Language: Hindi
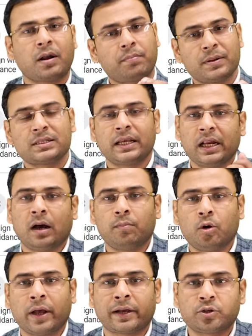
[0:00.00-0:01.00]
पर्पज़ के लिए
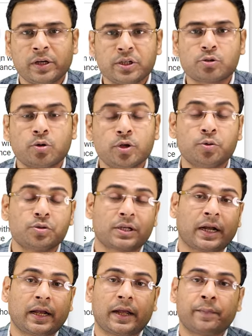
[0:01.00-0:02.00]
हम लोग एक्चुअली इसको यूज़
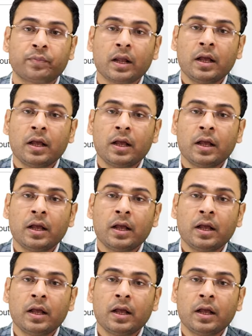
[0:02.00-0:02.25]
करेंगे